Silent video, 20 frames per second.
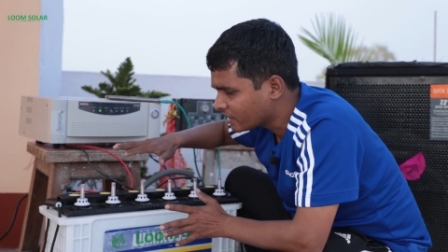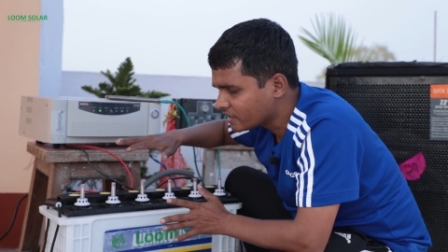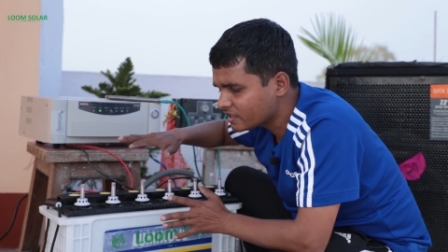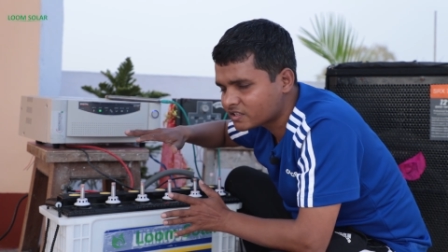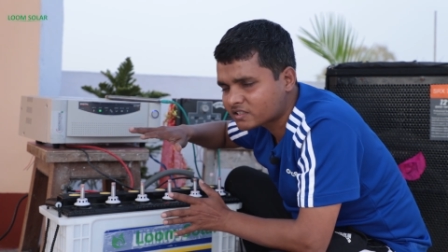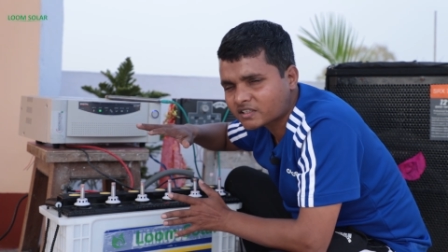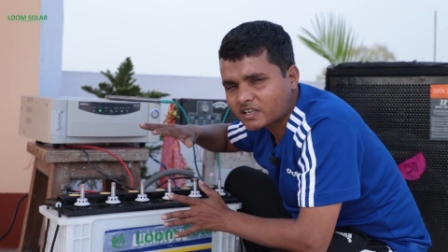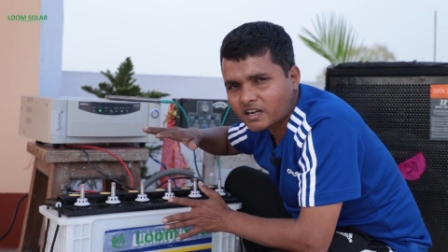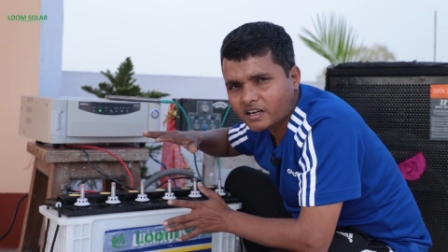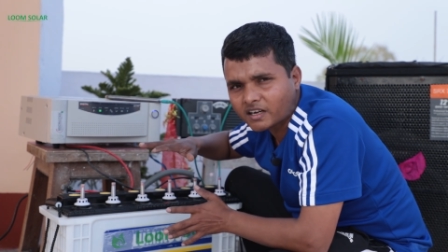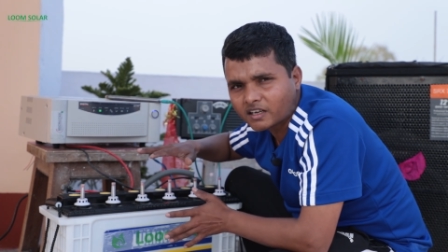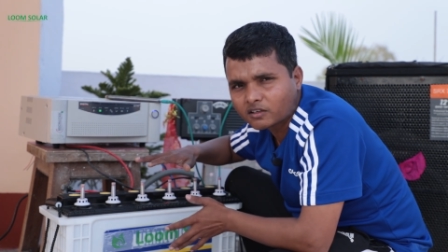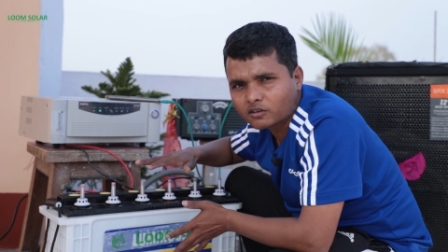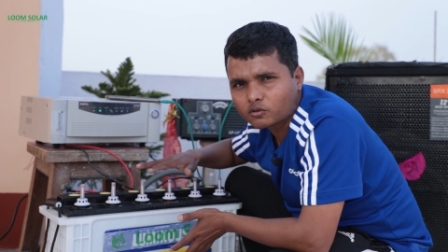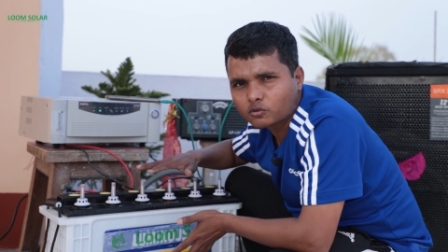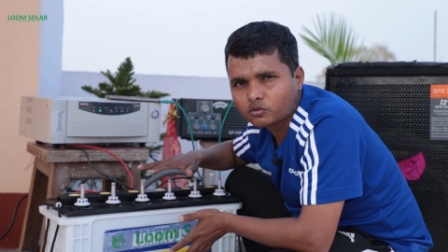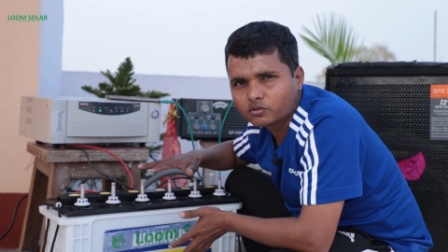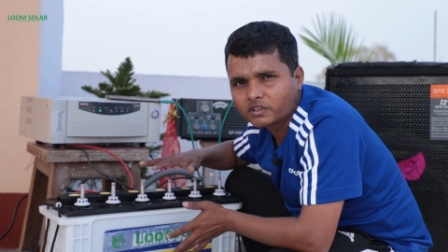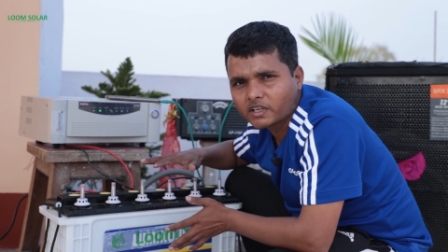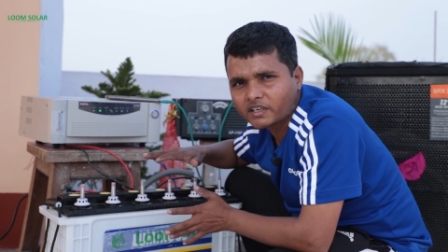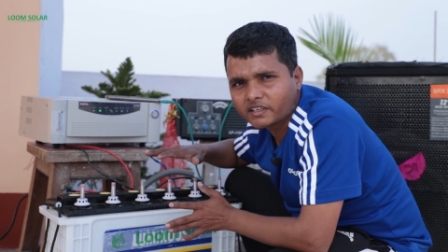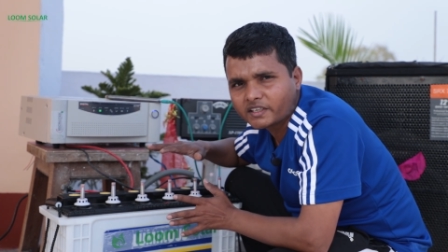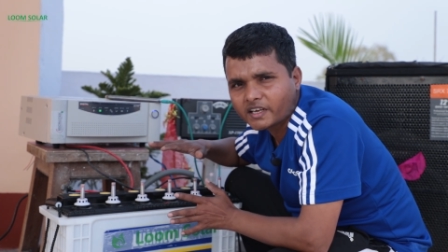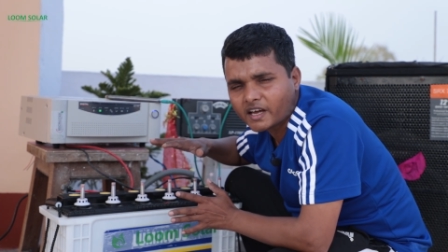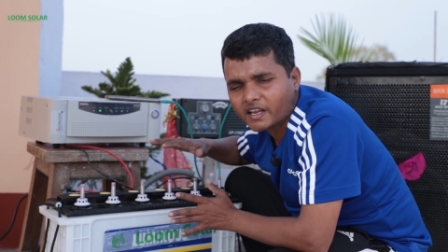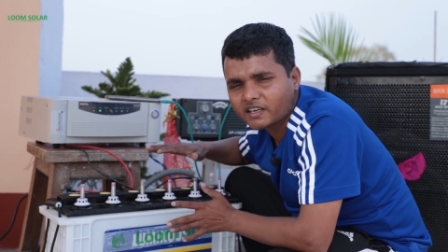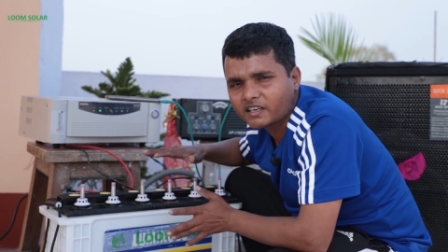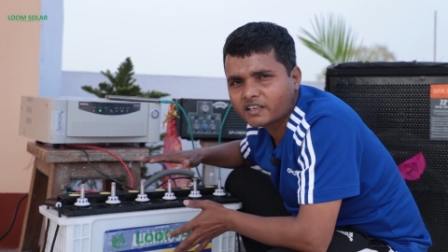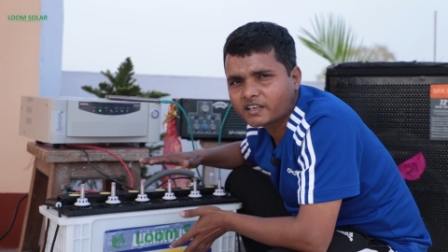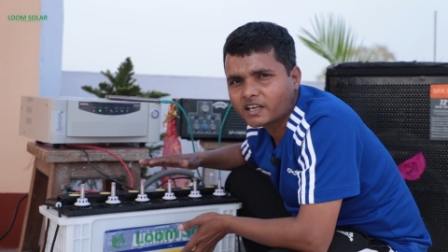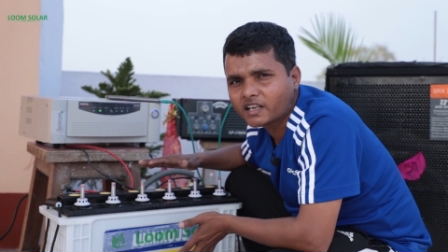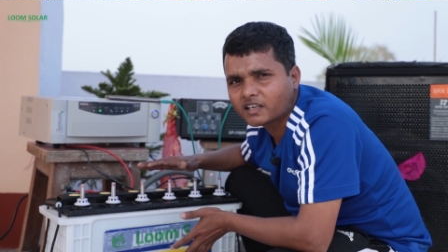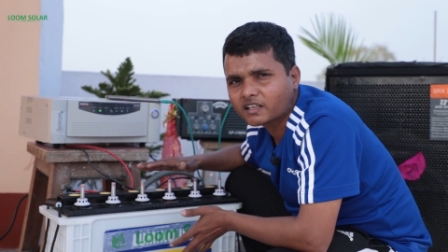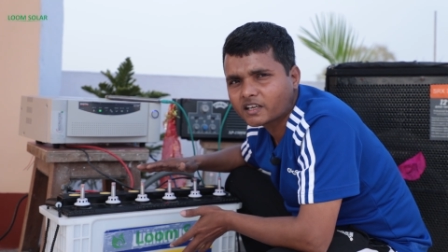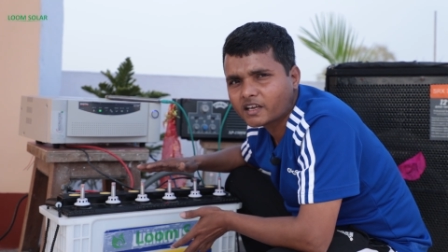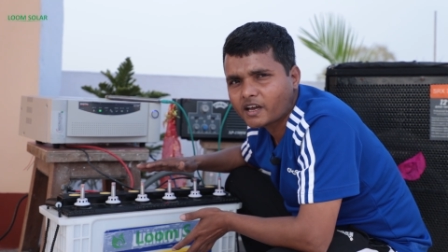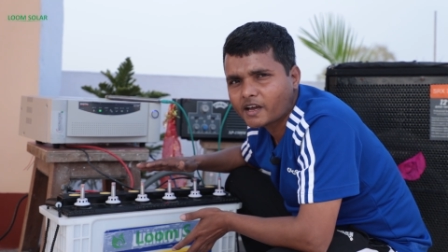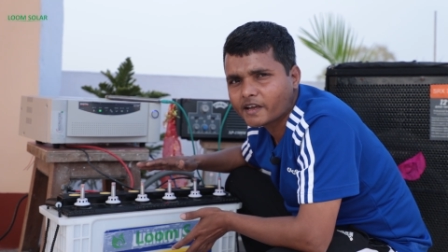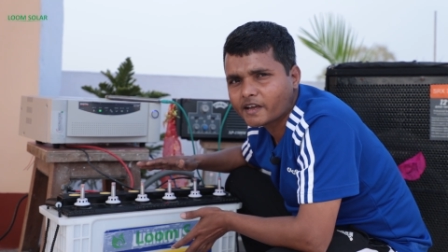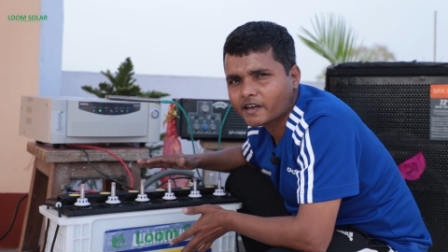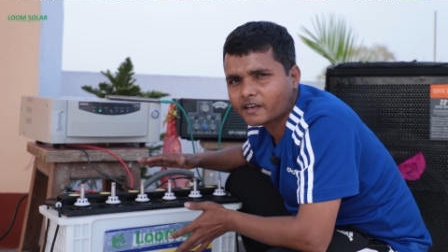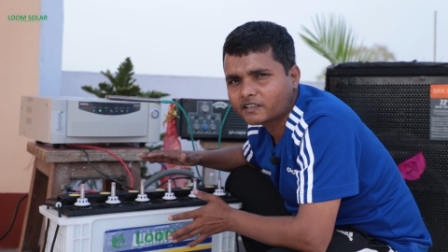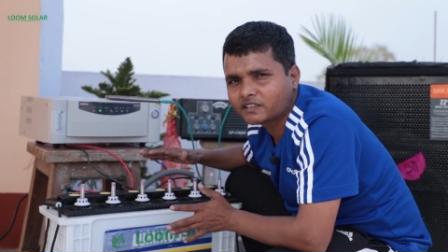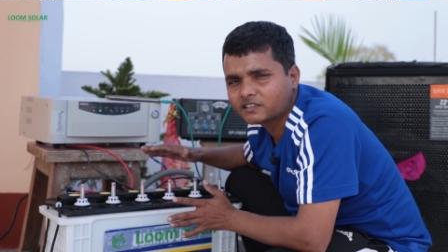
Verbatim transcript: इसका कंक्लूजन यह निकल के आया